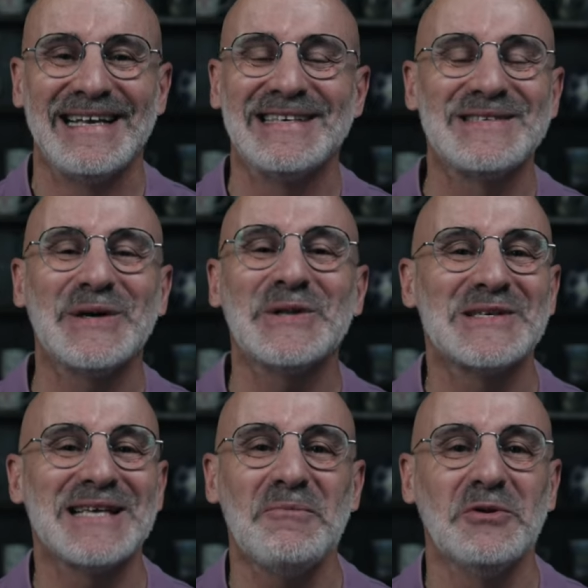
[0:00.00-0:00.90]
qui sort de
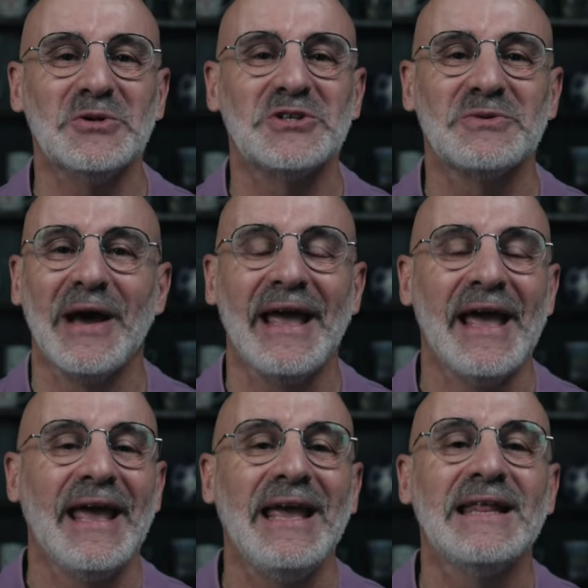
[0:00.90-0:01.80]
sa bouche. Ouais.
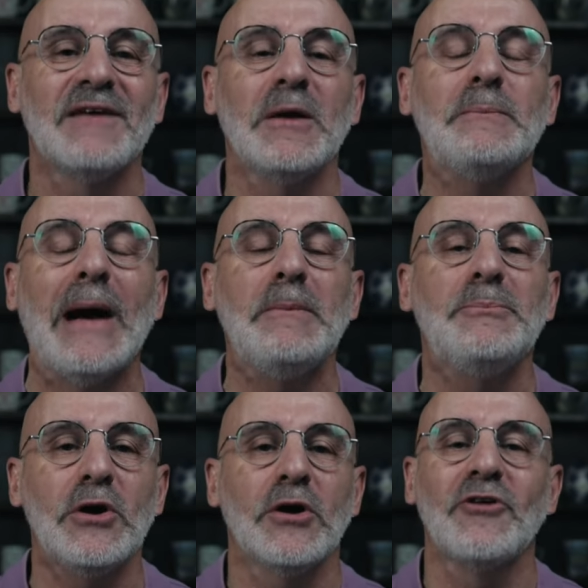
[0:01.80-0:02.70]
Il n'avait pas
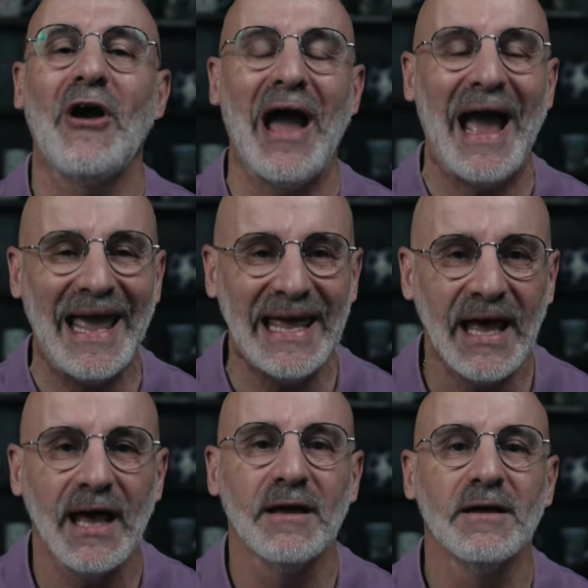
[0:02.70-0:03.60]
peur de
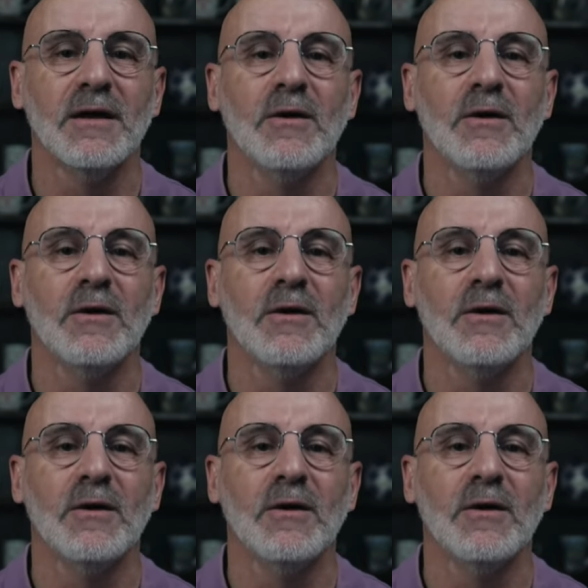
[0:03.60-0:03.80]
rien.